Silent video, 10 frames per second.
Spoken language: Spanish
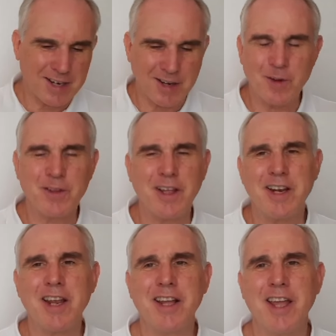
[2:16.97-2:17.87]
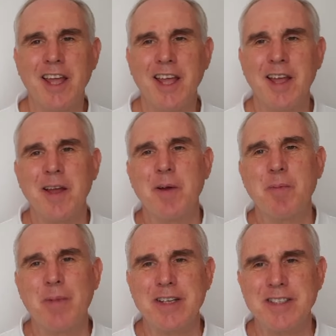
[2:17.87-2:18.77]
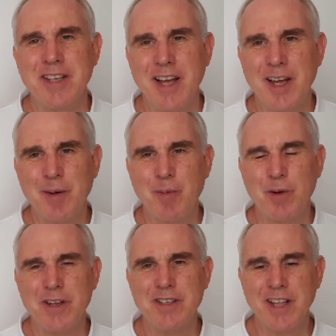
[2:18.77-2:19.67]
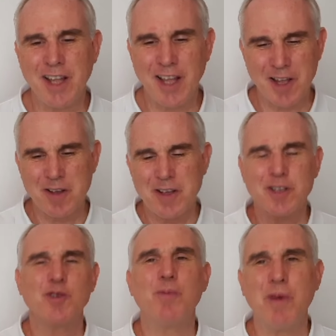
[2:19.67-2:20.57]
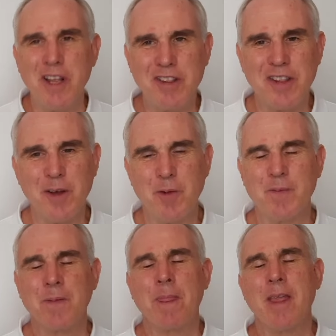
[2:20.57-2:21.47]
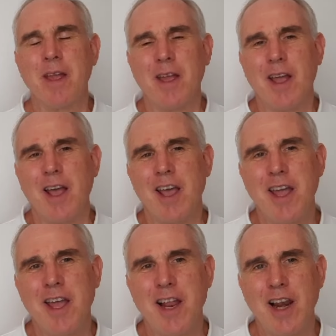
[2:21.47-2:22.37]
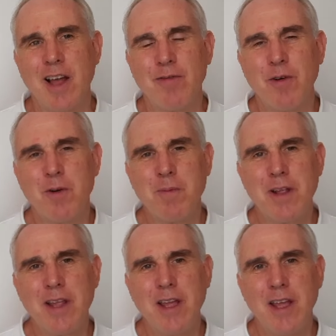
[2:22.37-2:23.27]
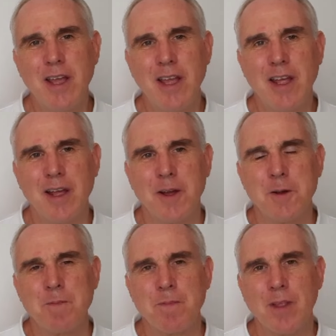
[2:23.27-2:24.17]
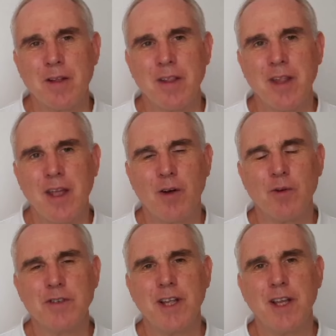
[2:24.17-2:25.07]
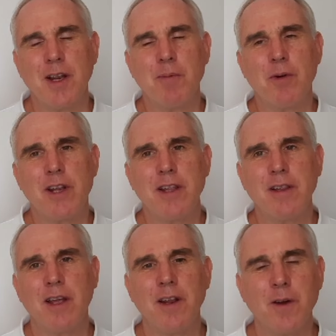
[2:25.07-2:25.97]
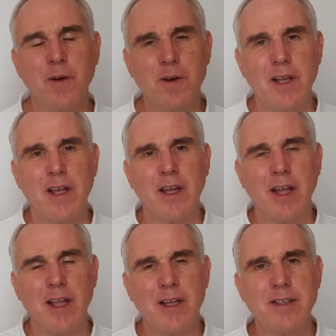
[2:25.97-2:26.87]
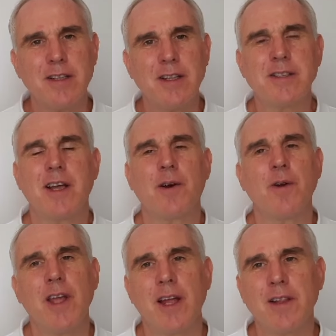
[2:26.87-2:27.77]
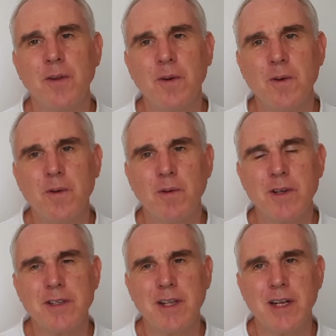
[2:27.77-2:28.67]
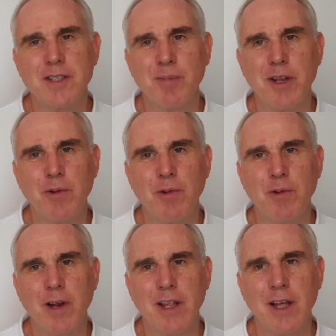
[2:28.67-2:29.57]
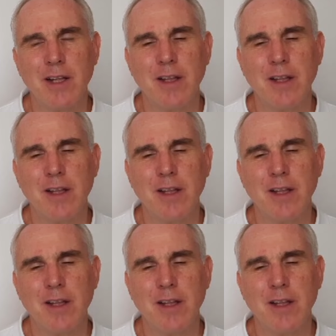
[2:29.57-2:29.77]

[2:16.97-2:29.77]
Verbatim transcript: no tener que pasar por ese suplicio? Eh, la forma de, conseguir poder interior es desarrollando nuestra espiritualidad,